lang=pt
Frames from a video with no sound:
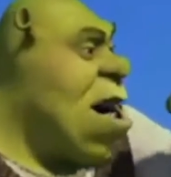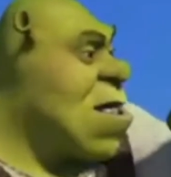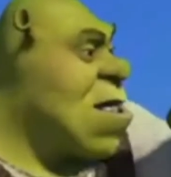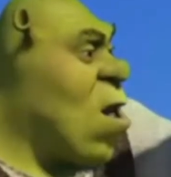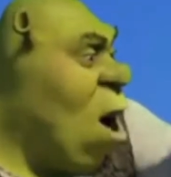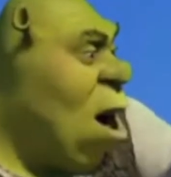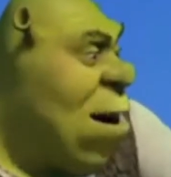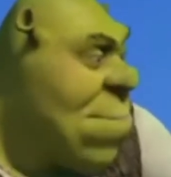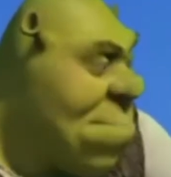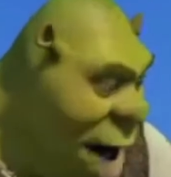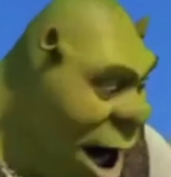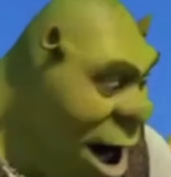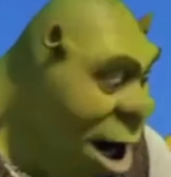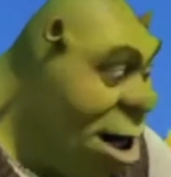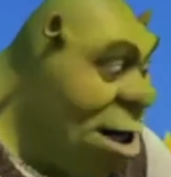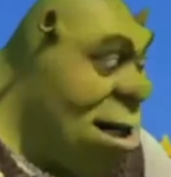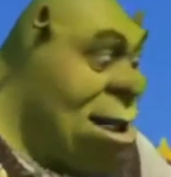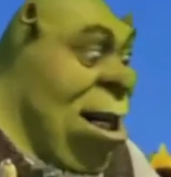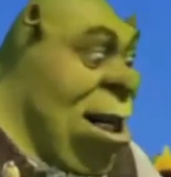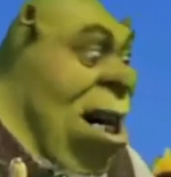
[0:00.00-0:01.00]
as
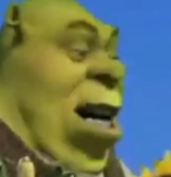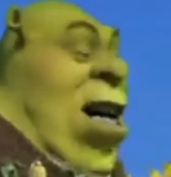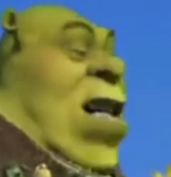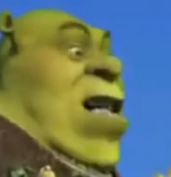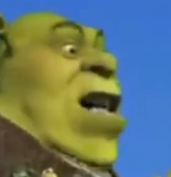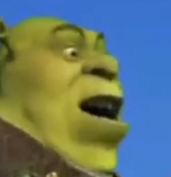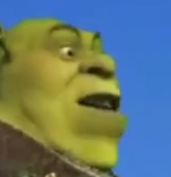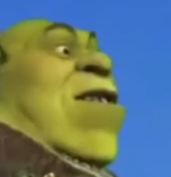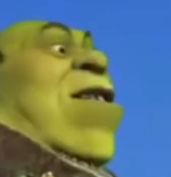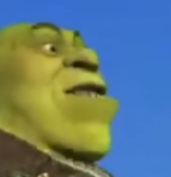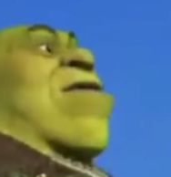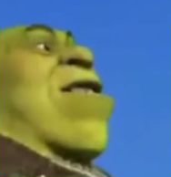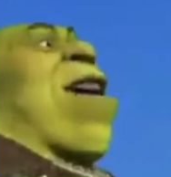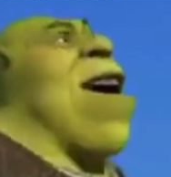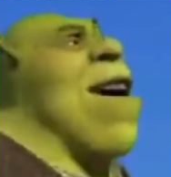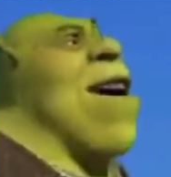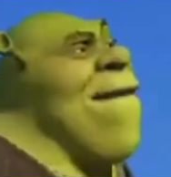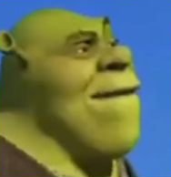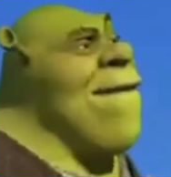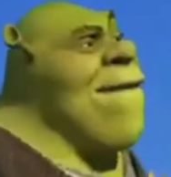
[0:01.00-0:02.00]
cabeças,
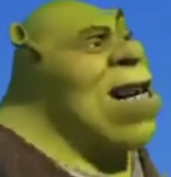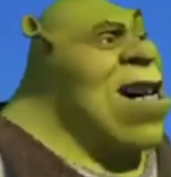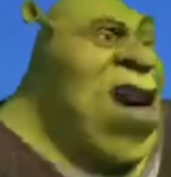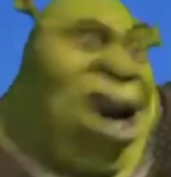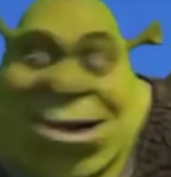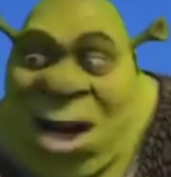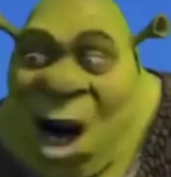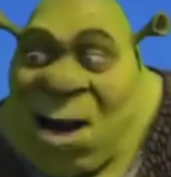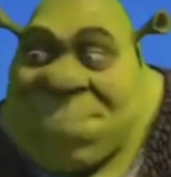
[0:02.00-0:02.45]
pegado uma faca,